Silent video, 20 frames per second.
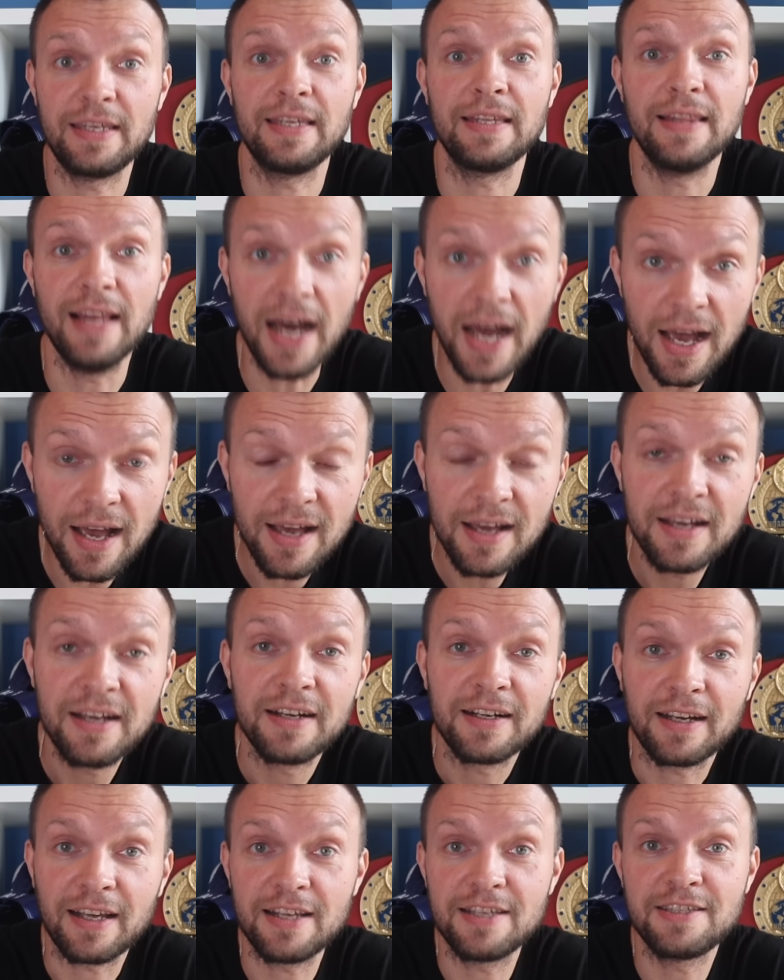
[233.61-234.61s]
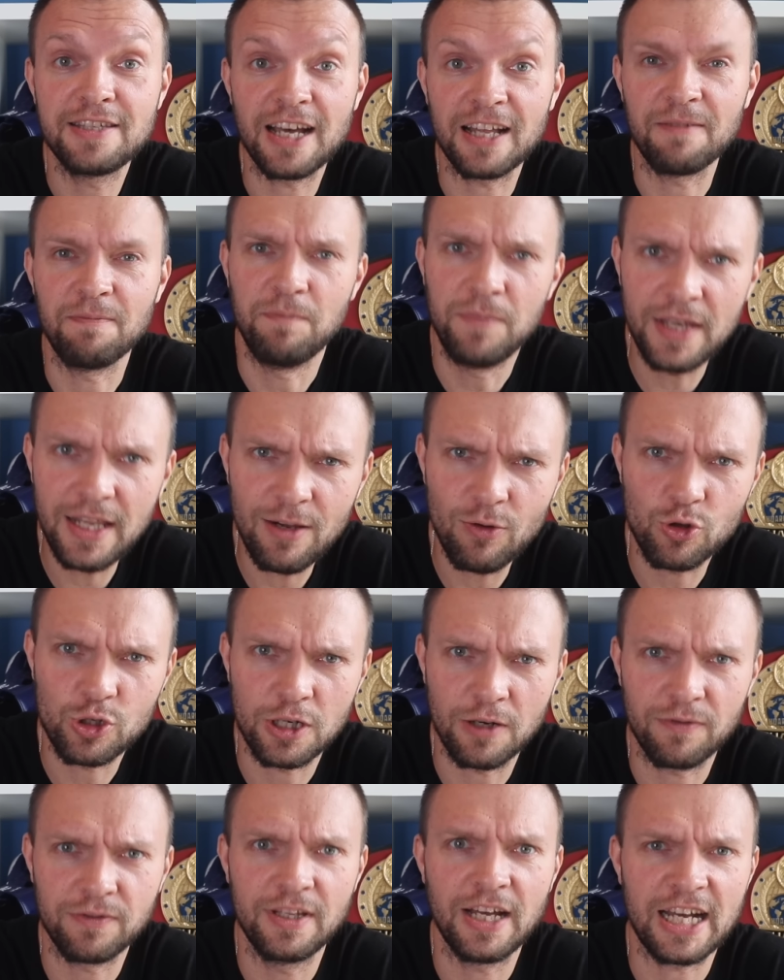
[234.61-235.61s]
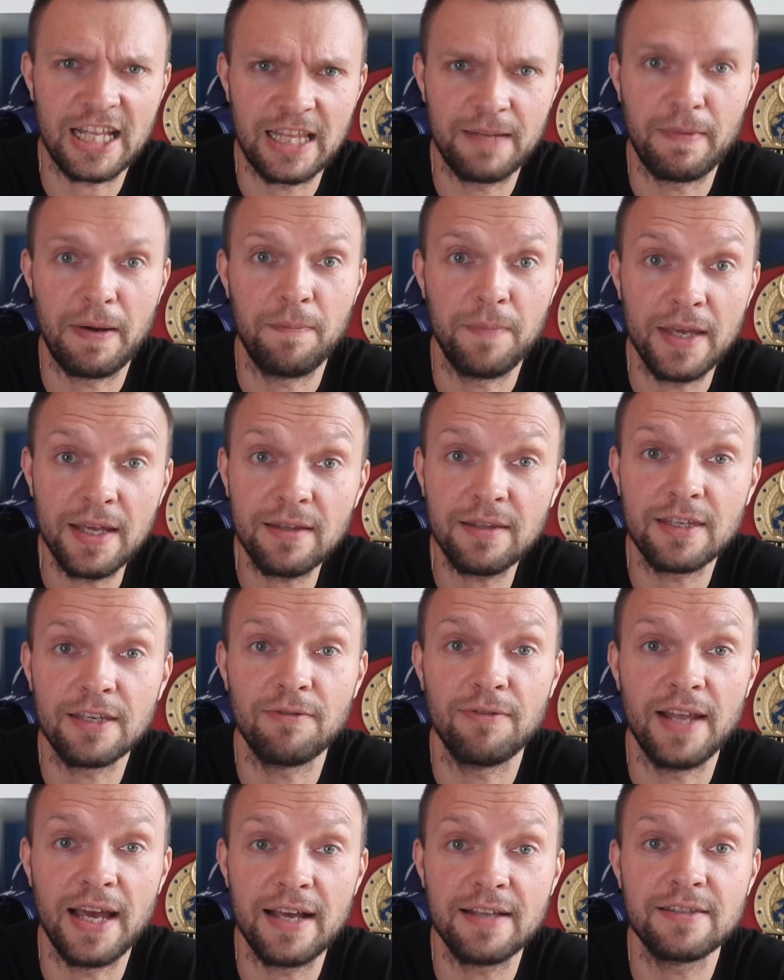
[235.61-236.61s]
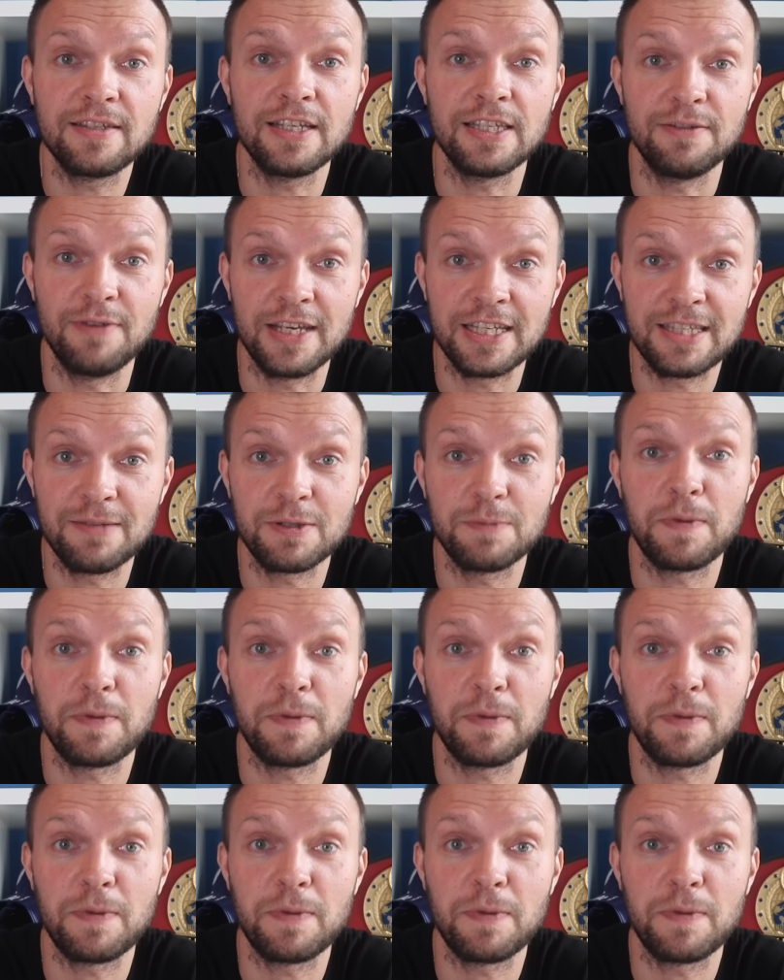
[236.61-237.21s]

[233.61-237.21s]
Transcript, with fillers: И да, Кристиан Билли уже в данный момент является известным